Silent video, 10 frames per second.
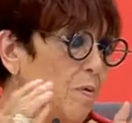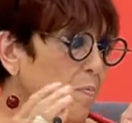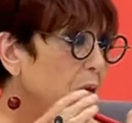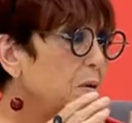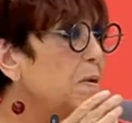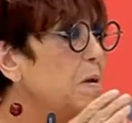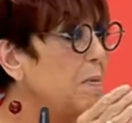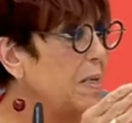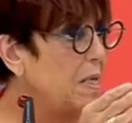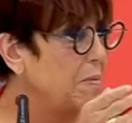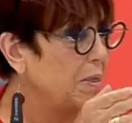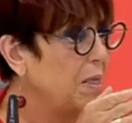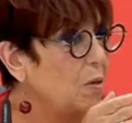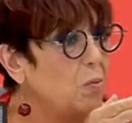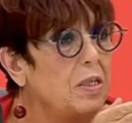pues voy a mirar para aquí a ver
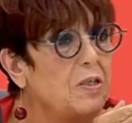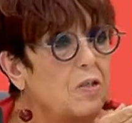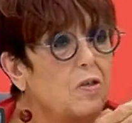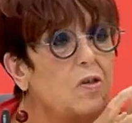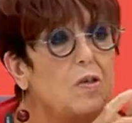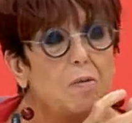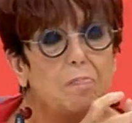qué encuentro, ¿no?